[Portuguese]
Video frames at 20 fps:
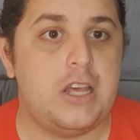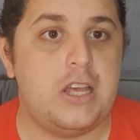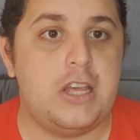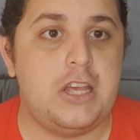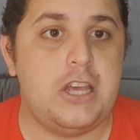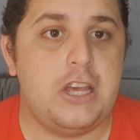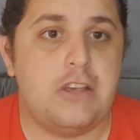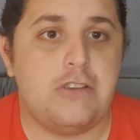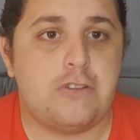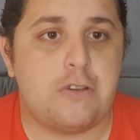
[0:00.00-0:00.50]

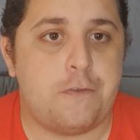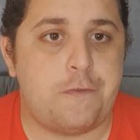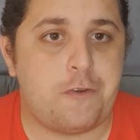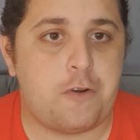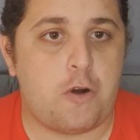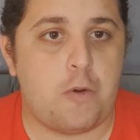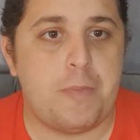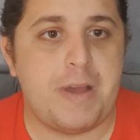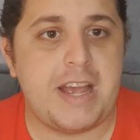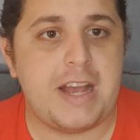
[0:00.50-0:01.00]
E isso
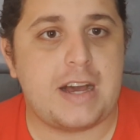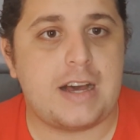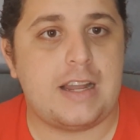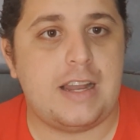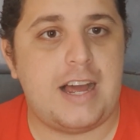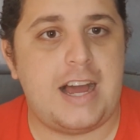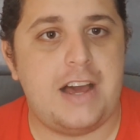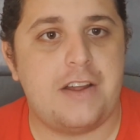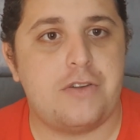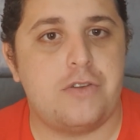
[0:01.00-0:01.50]
ficou bem
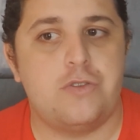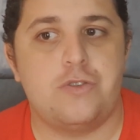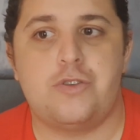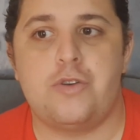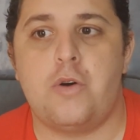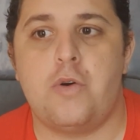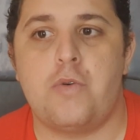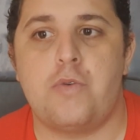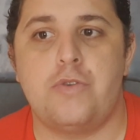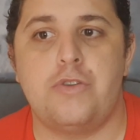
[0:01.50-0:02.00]
claro no
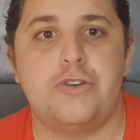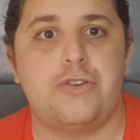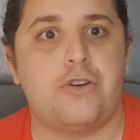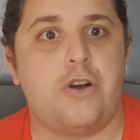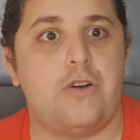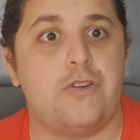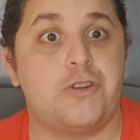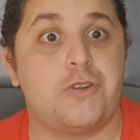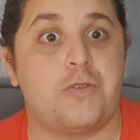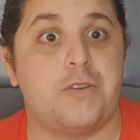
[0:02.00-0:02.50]
jogo, nos
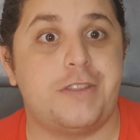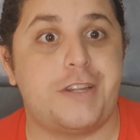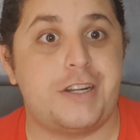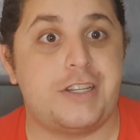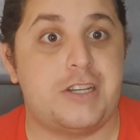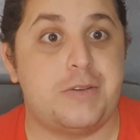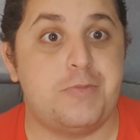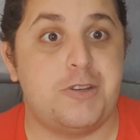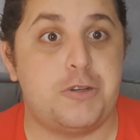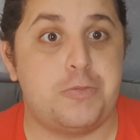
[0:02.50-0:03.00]
jogos contra
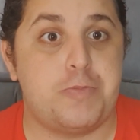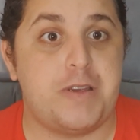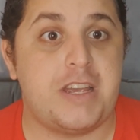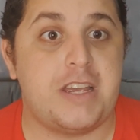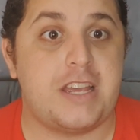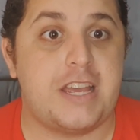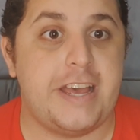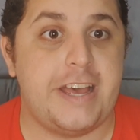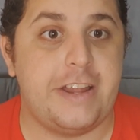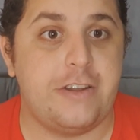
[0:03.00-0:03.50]
times
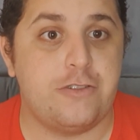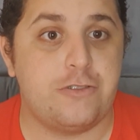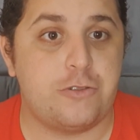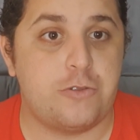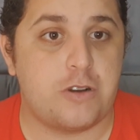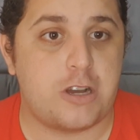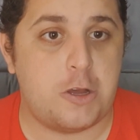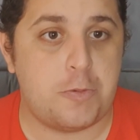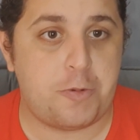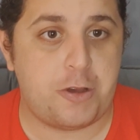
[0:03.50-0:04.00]
pequenos
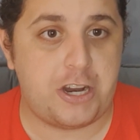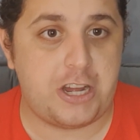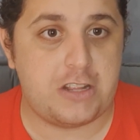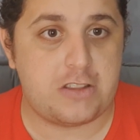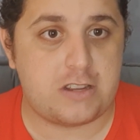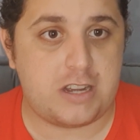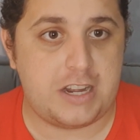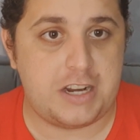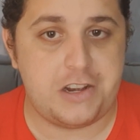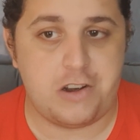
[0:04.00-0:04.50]
do
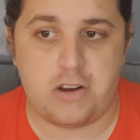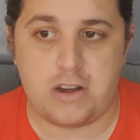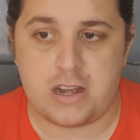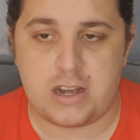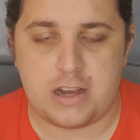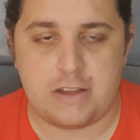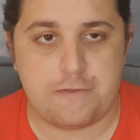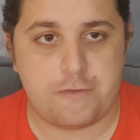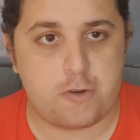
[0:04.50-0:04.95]
Campeonato Carioca.